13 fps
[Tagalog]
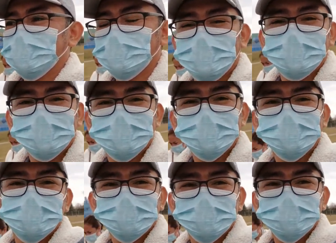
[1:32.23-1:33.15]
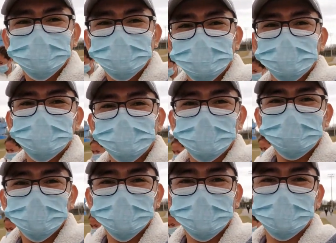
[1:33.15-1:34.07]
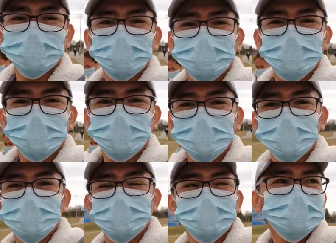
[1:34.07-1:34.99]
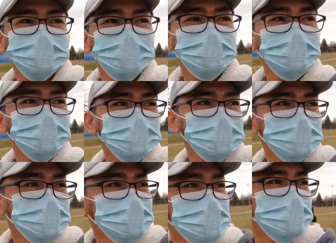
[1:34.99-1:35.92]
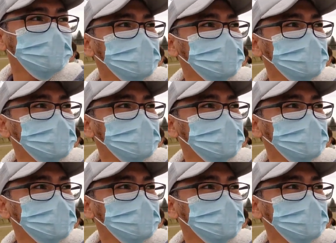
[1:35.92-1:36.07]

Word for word: at hindi masyadong maingay o walang ingay